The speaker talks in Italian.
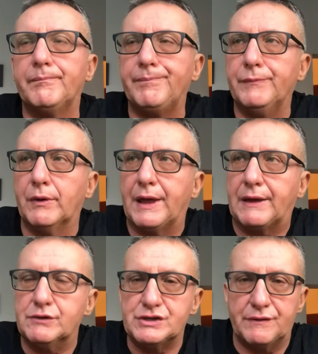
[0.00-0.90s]
non è
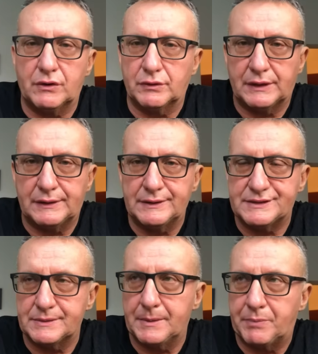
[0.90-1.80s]
che uscivi con
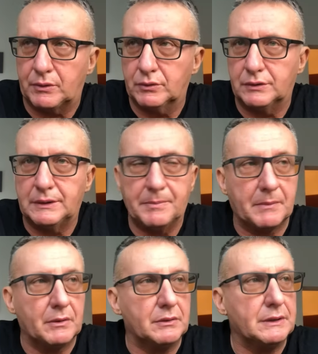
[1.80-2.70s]
tantissimi prodotti per
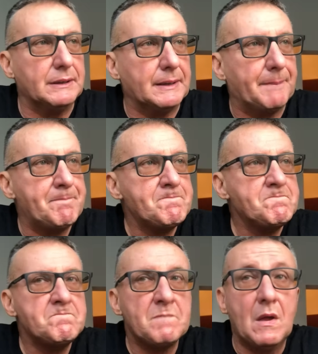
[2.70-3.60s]
modo di dire,
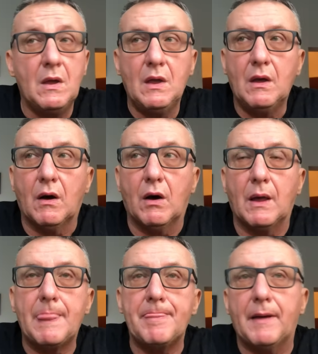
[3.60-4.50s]

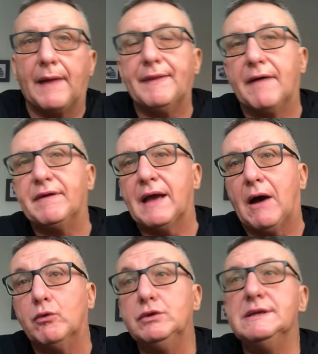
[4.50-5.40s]
andavi
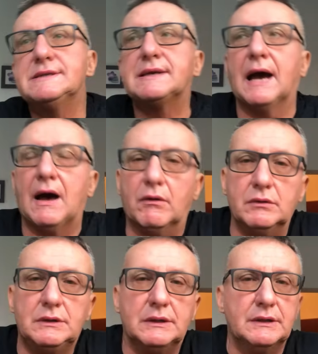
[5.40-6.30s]
a un
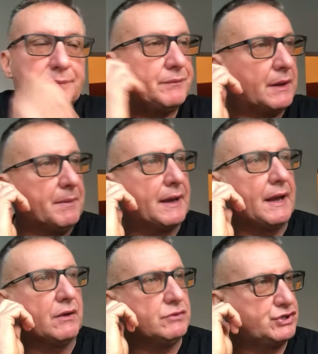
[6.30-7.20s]
discount e
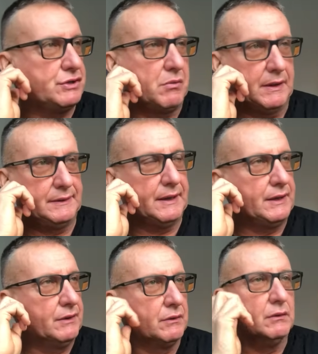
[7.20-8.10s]
magari con 50
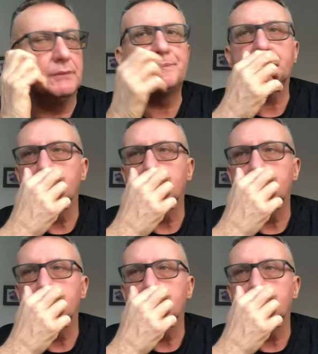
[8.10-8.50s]
euro